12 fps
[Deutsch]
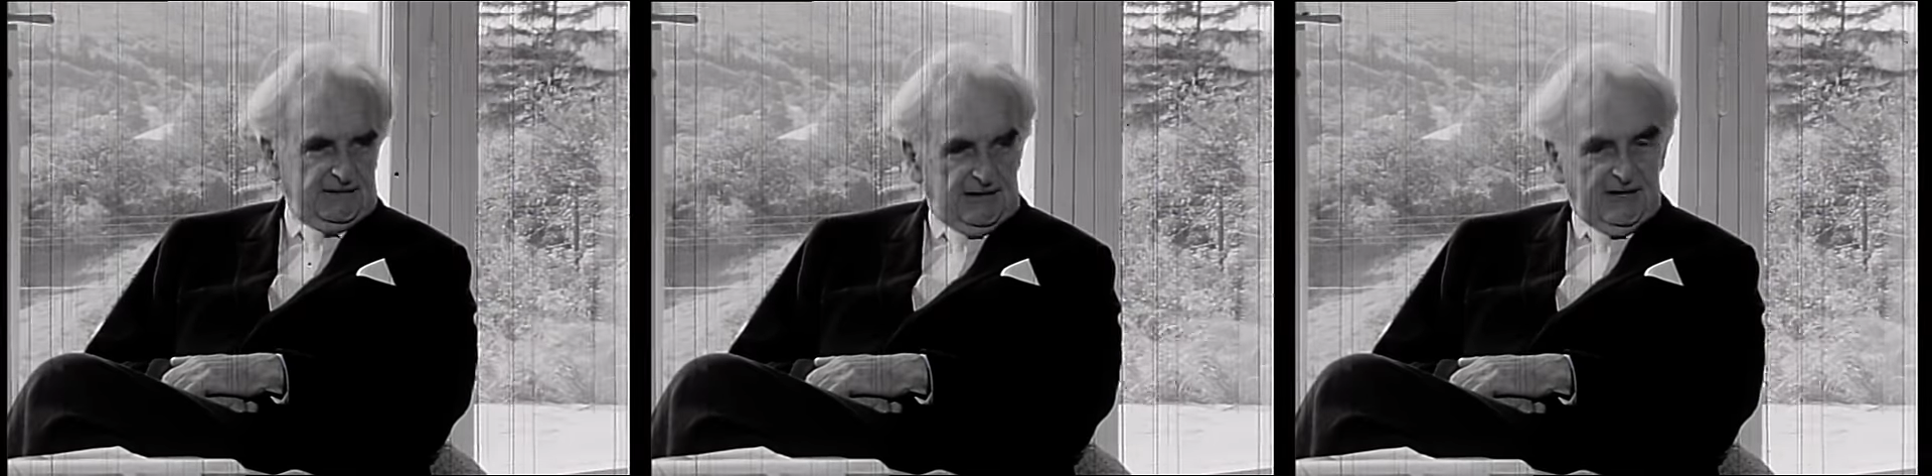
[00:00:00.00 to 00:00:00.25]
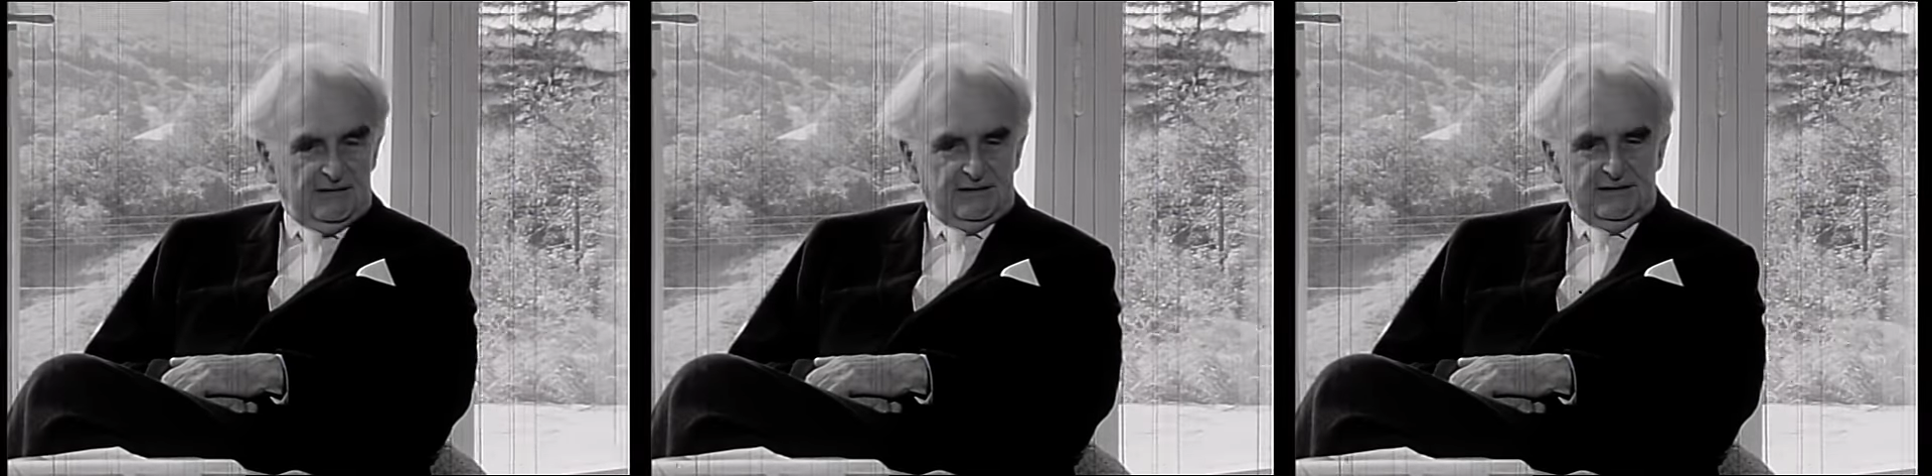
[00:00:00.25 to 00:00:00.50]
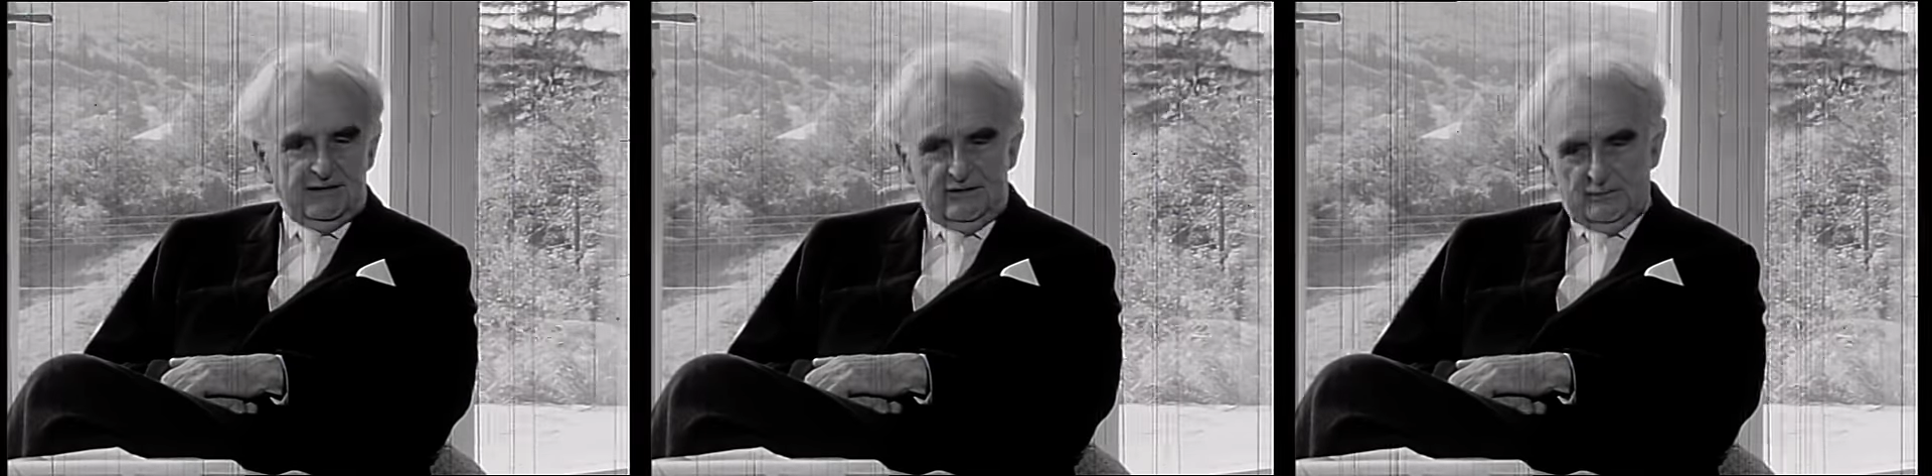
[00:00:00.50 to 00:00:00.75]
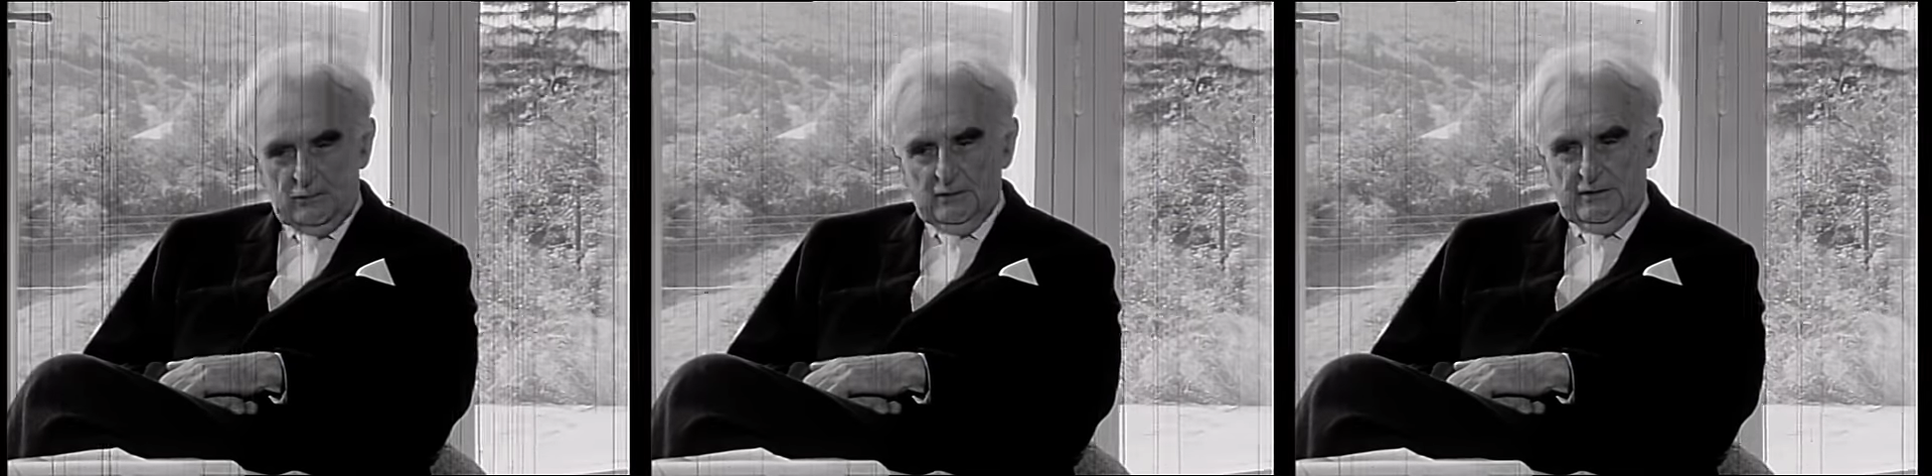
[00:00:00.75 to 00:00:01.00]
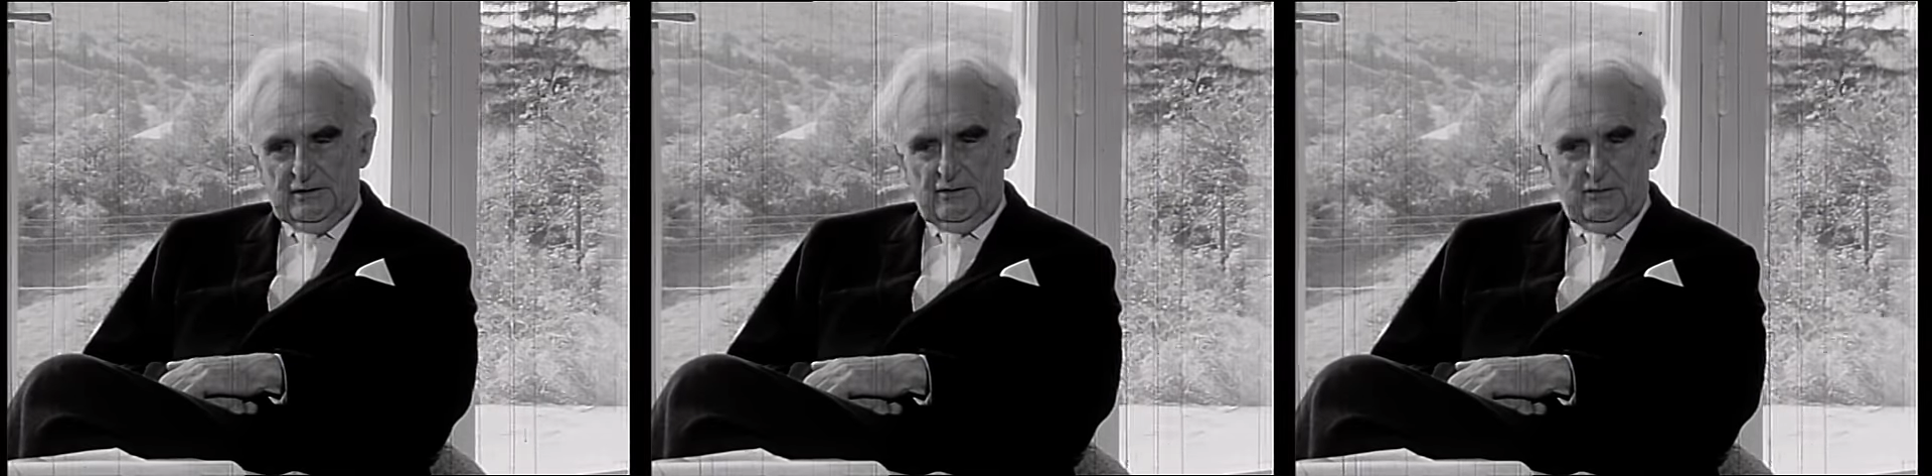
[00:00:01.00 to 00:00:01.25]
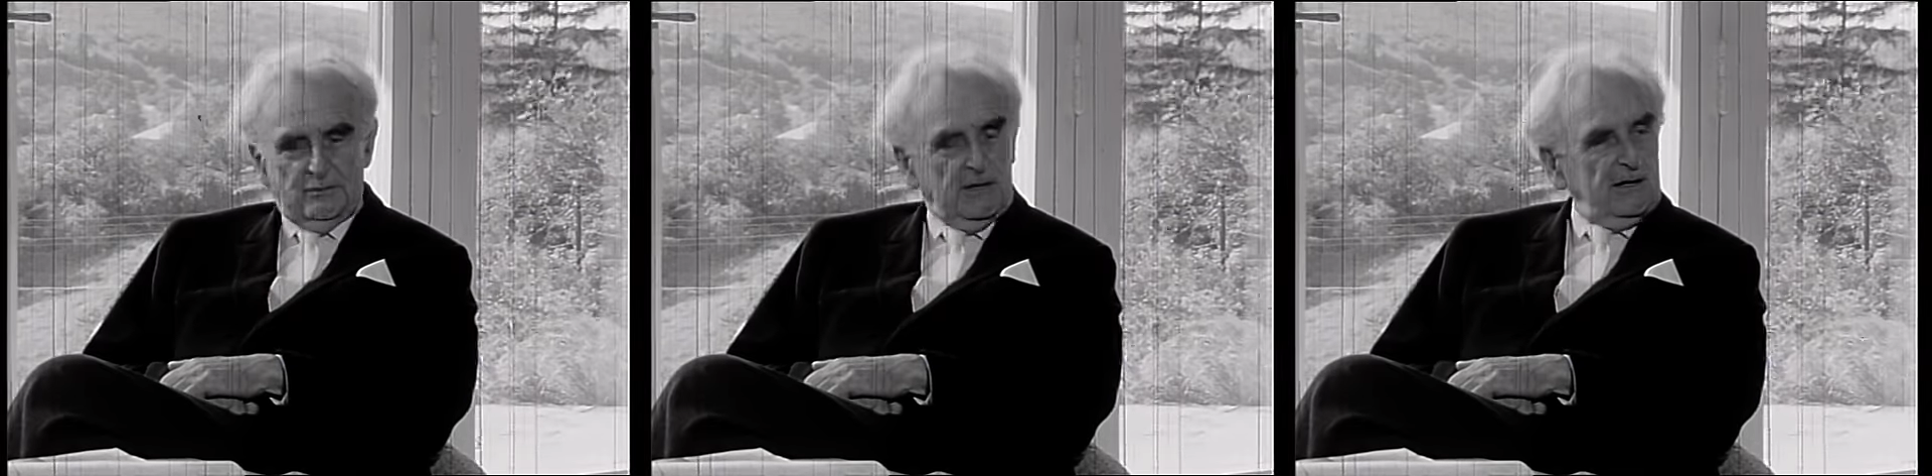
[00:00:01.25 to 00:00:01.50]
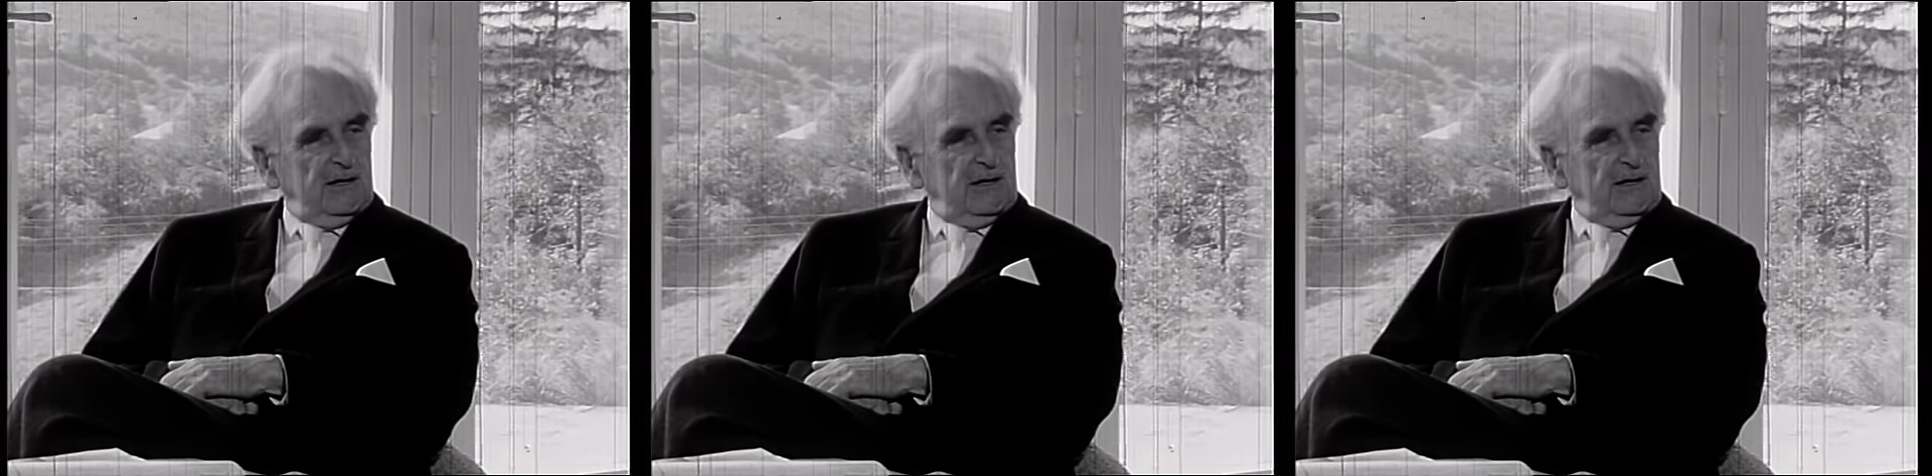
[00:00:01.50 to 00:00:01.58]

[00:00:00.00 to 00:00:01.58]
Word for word: Erste. Das Publikum